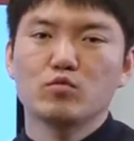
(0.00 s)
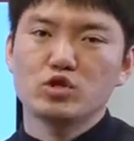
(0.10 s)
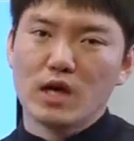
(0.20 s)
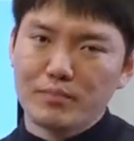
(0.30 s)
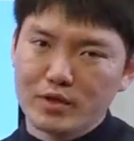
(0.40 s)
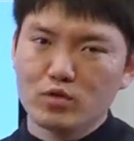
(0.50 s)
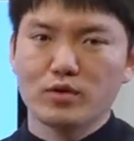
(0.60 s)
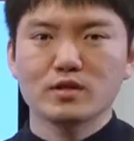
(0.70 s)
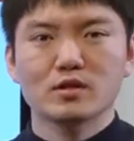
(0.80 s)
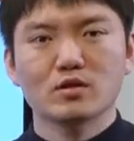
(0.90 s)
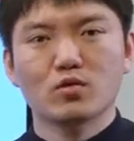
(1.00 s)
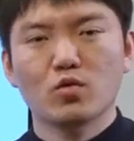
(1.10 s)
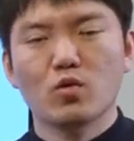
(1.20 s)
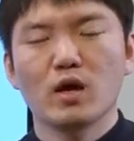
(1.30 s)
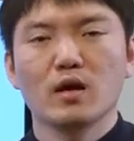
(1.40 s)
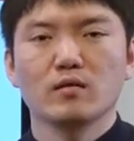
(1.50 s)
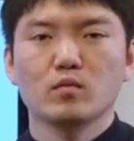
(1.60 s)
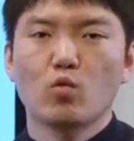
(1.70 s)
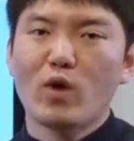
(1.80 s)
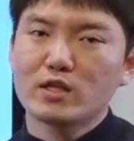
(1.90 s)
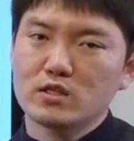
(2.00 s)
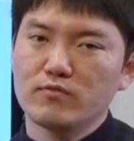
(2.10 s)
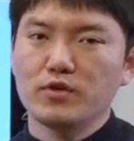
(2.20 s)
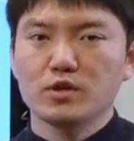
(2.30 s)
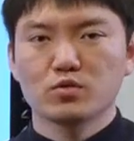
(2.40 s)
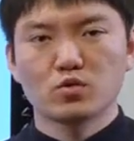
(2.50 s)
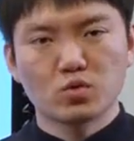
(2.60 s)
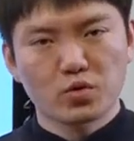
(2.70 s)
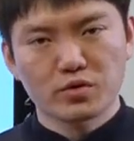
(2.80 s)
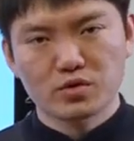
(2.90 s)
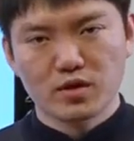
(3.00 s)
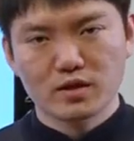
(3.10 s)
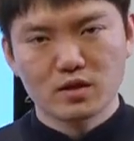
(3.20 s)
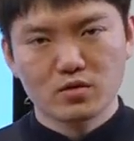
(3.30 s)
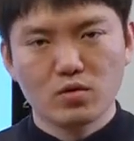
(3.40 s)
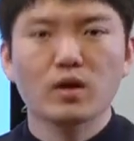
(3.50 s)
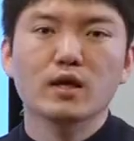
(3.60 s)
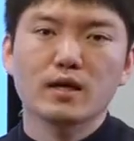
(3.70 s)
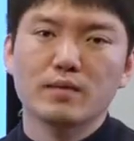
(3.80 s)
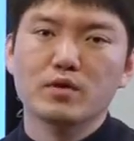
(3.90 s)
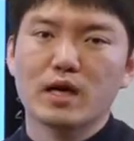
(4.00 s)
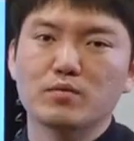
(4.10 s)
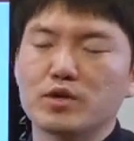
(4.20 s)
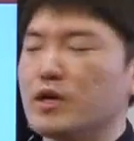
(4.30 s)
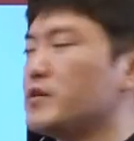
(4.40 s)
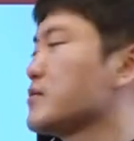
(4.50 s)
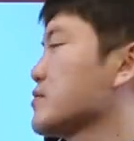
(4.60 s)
뭐 쇼핑도 괜찮고 뭐 watching video t u t o r i a l s 괜찮고 한번 가볼게요.